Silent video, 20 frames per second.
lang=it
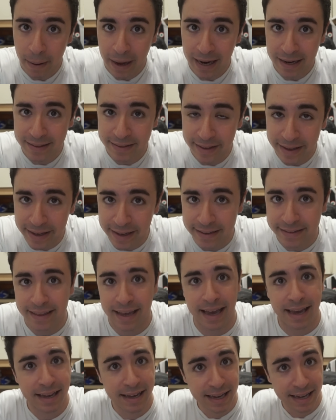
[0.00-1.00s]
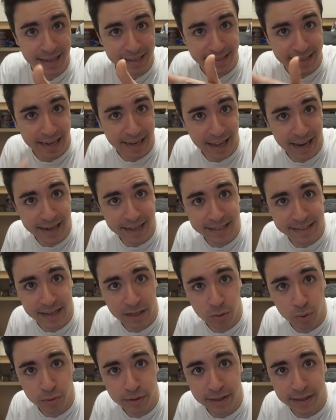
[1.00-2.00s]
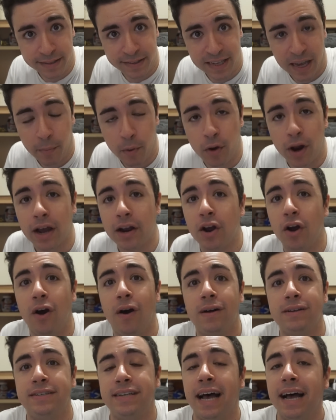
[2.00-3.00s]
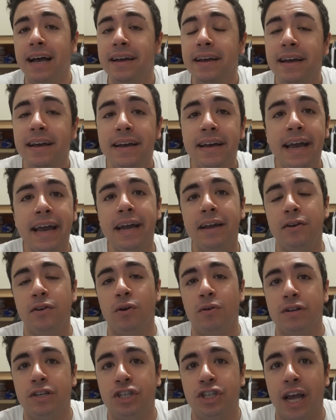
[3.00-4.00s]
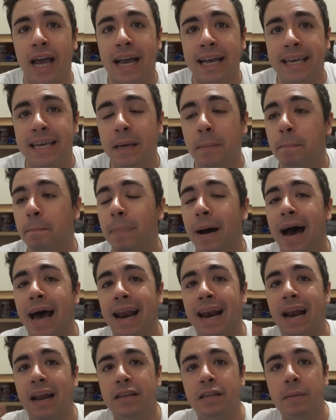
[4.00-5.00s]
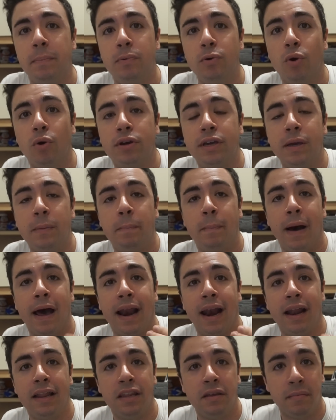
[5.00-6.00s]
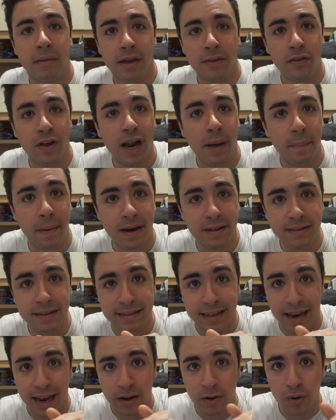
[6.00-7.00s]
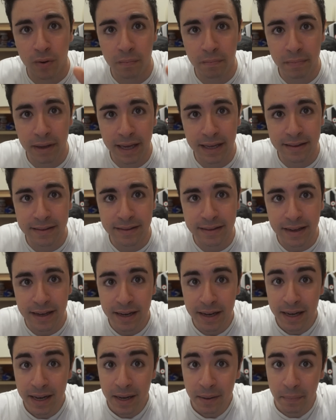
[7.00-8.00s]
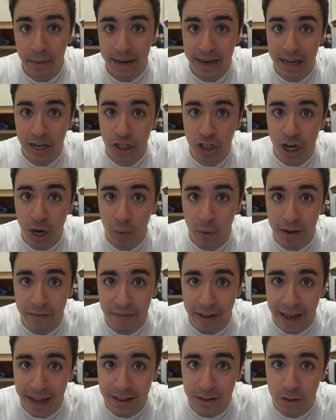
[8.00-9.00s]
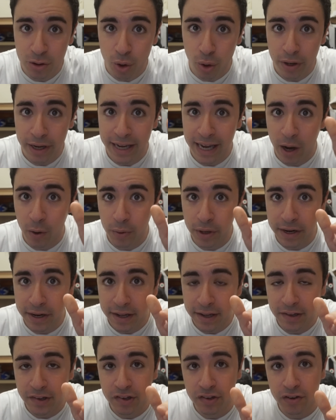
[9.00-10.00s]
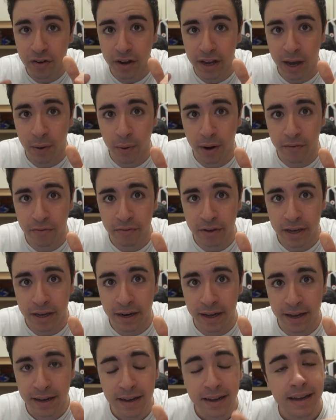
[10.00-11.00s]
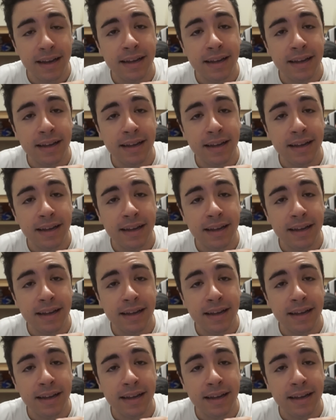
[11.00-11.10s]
partite, si analizza tutti insieme una cosa e non c'è chi parla di più o chi parla di meno. La partita la commenti, perché c'è un evento che ha un inizio e ha una fine.